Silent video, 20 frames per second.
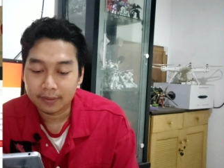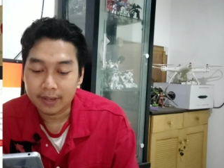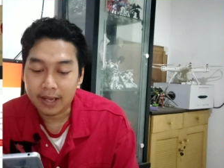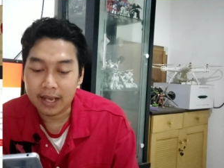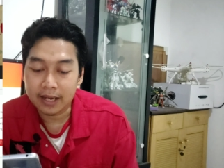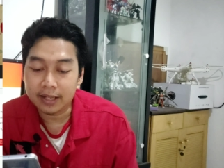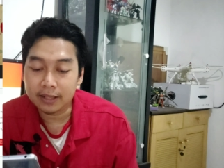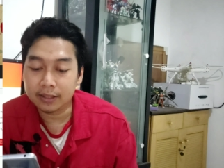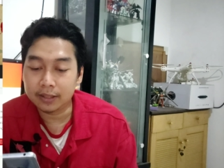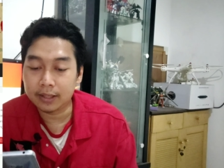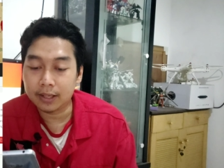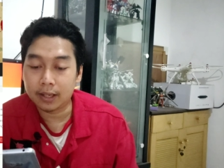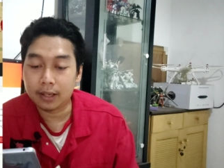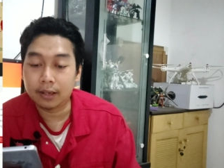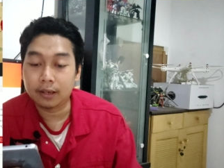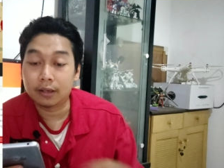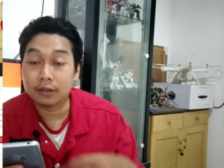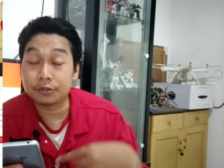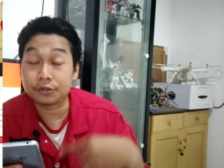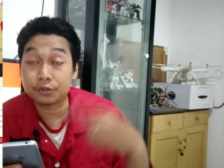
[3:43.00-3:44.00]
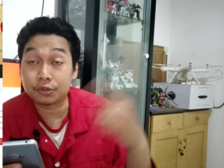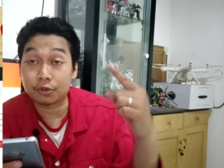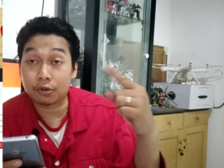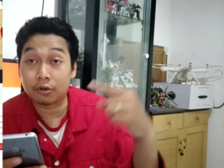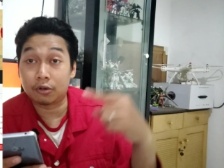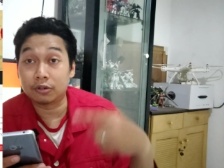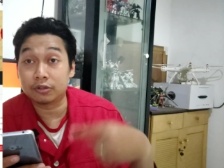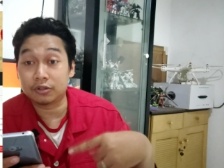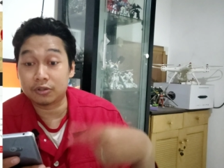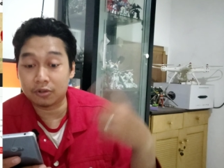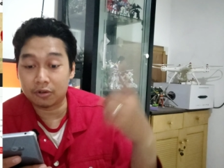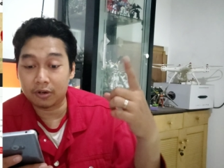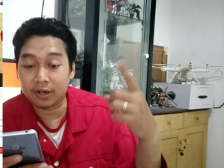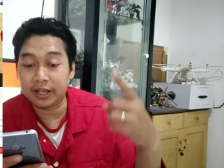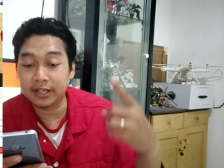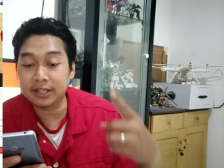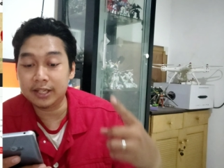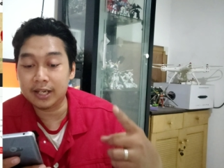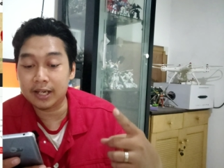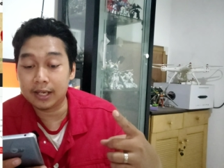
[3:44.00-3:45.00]
Kalian tinggal scroll-scroll
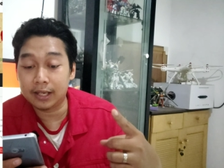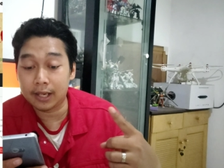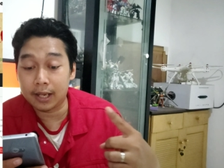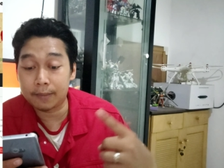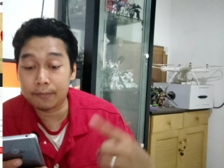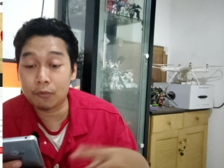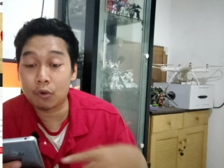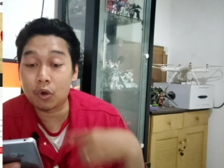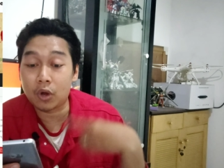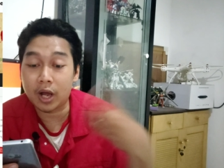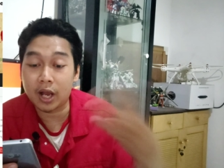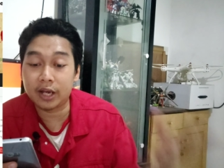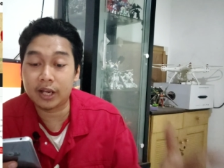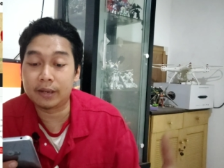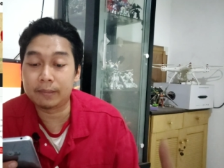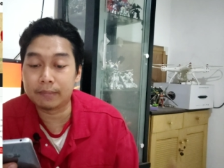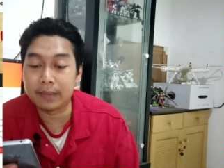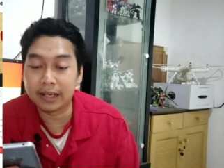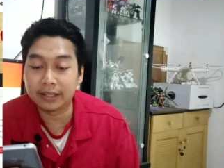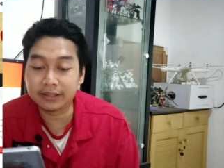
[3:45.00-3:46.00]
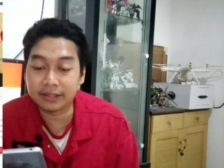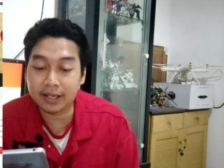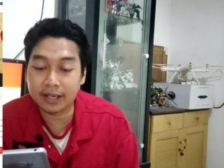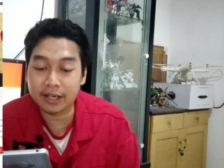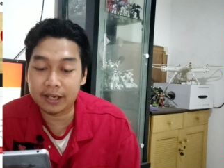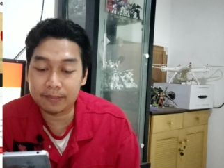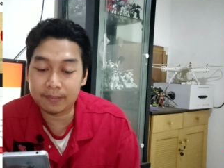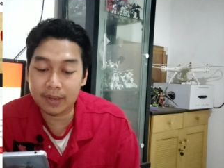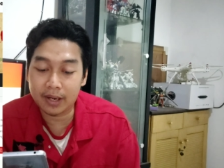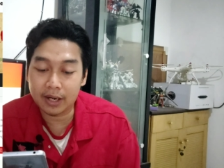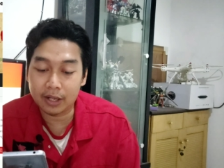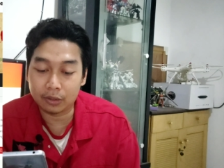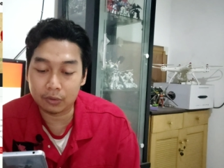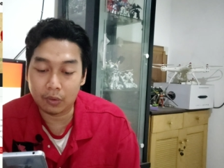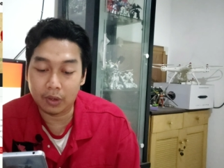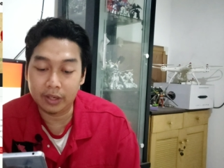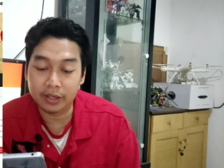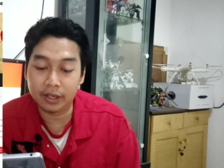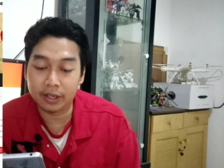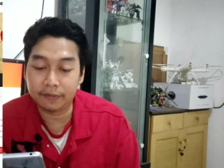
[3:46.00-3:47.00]
aja yang mau kalian baca yang mana
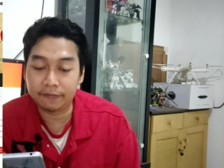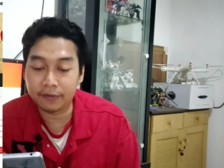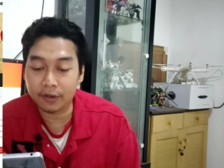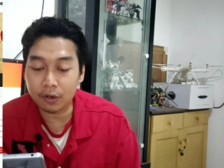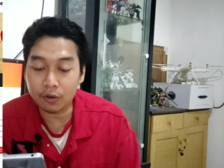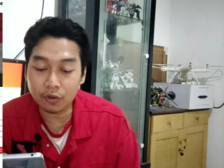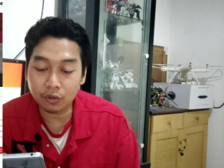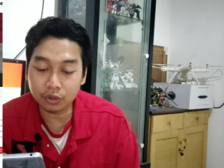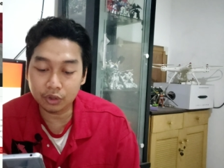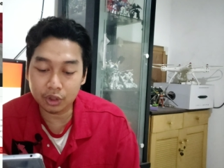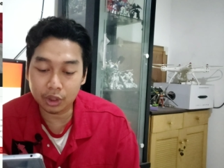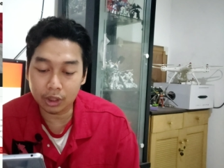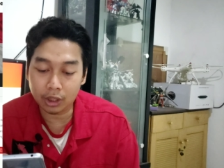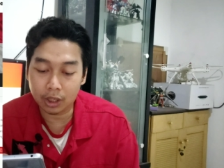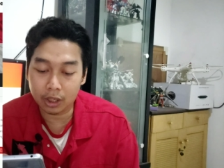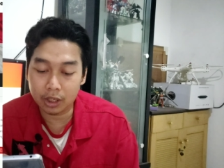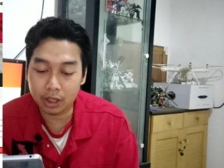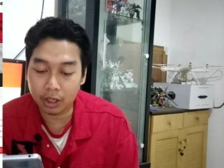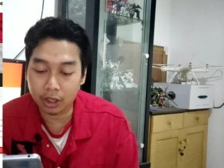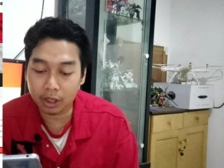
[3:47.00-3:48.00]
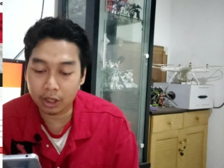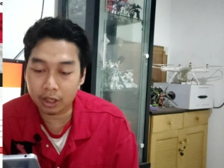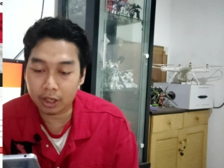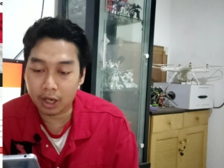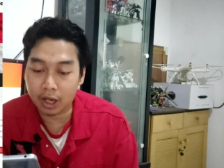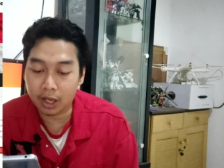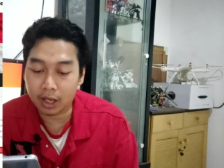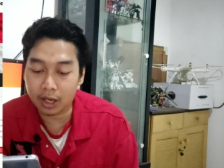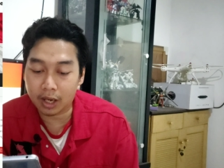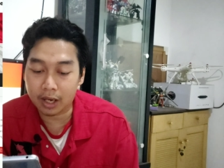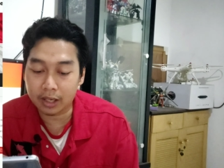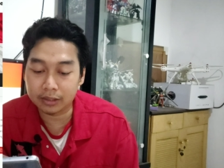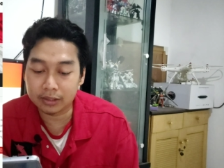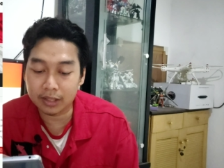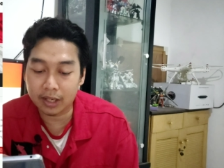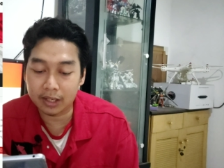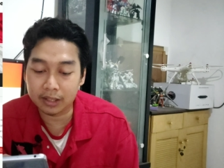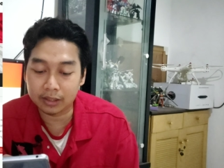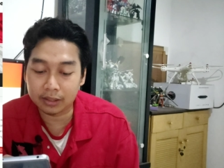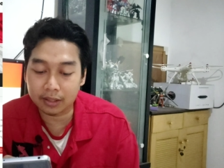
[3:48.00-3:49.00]
tuh ada VOC, ada era
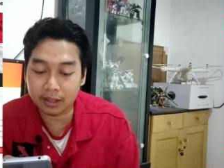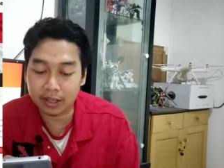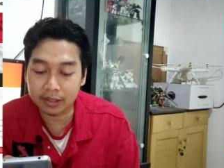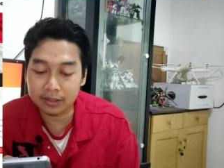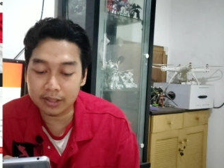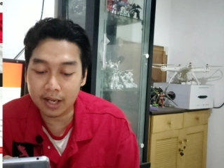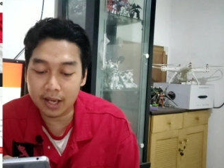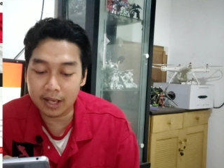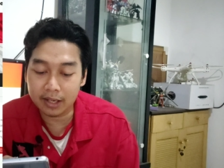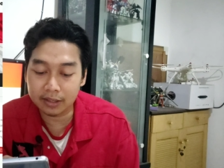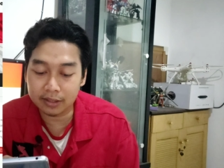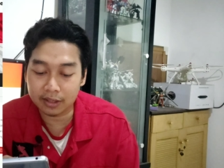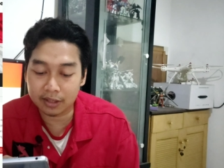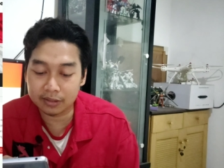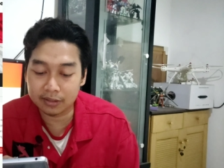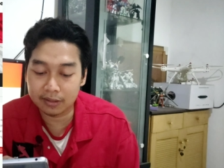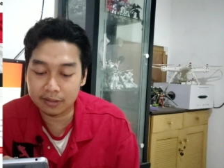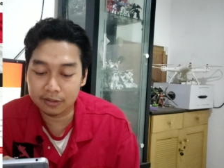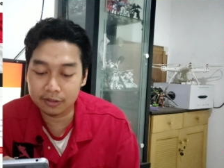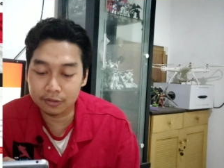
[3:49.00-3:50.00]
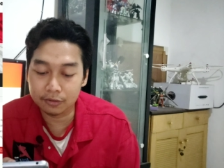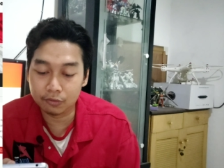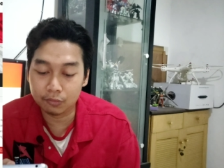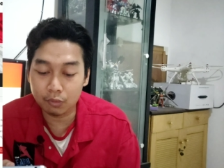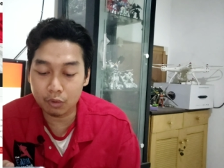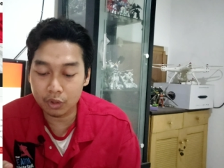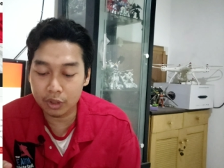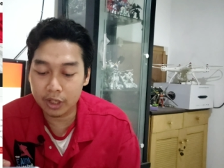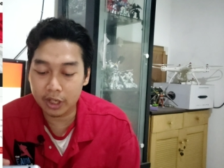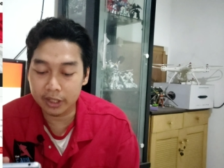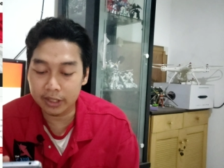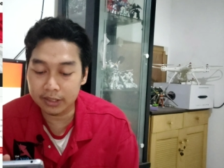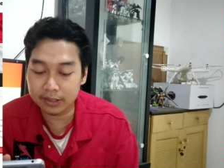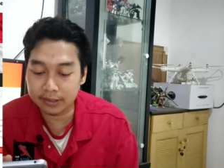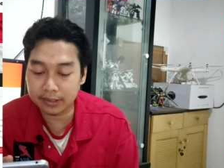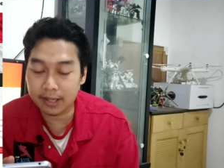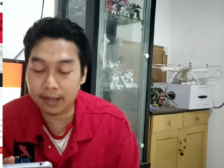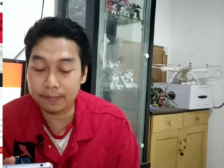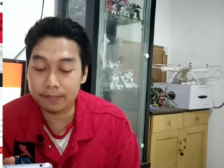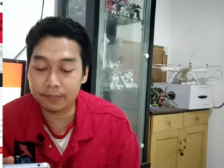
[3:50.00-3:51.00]
kerajaan-kerajaan, kerajaan Hindu, Buddha,
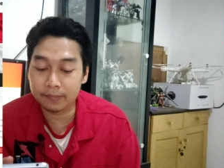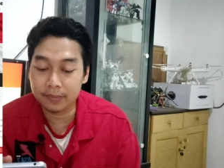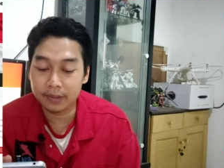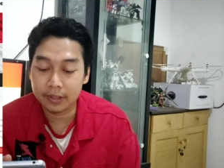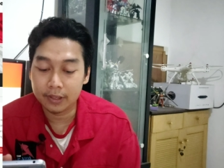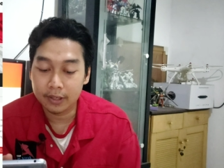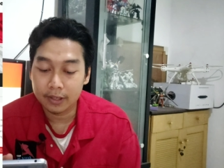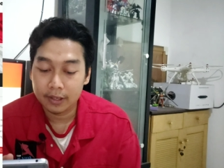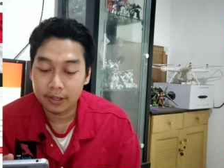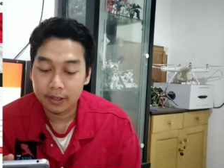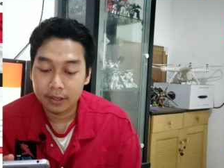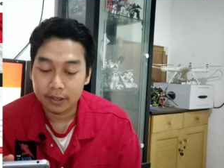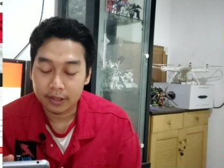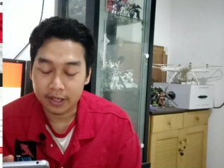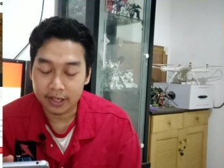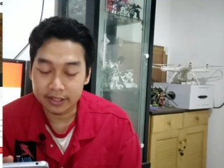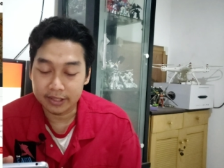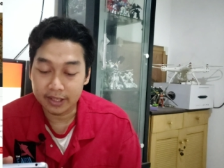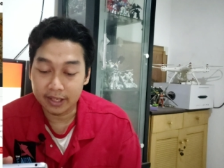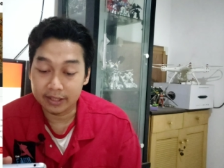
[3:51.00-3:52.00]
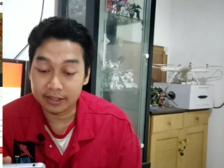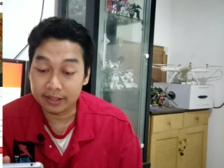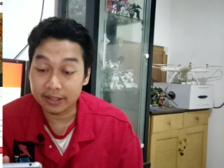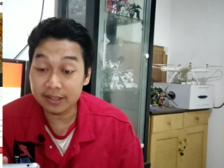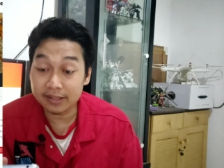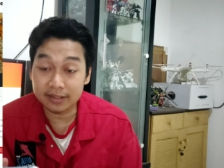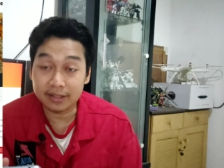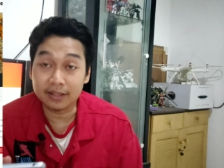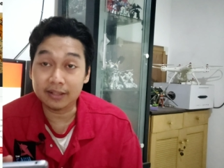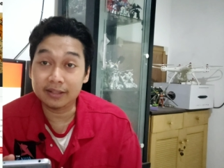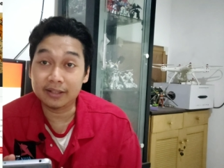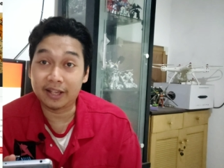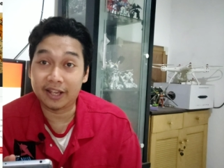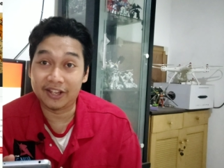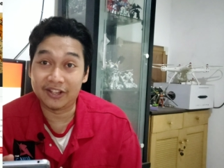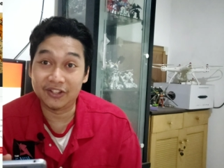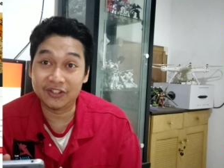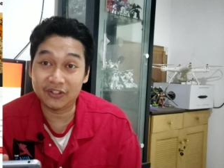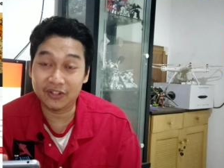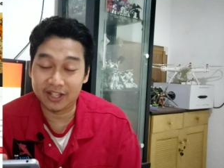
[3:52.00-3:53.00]
Islam, kerajaan Kristen,
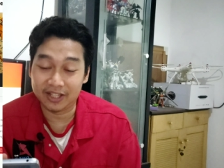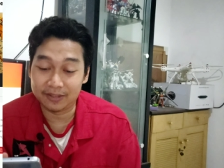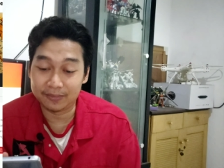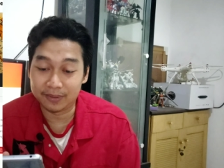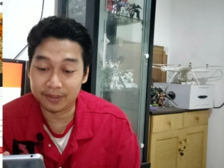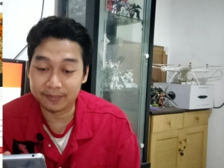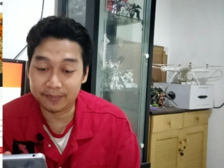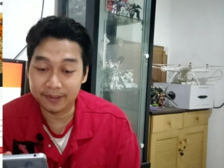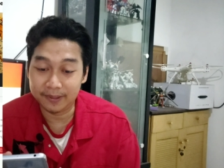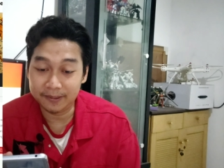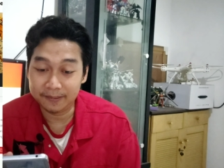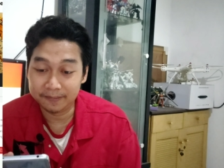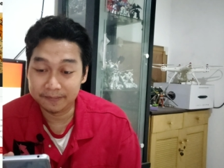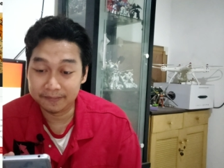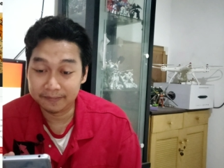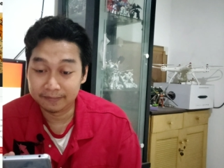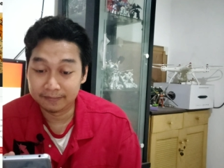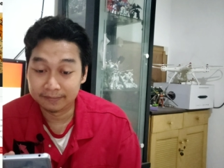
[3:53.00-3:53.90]
kayak gitu ya teman-teman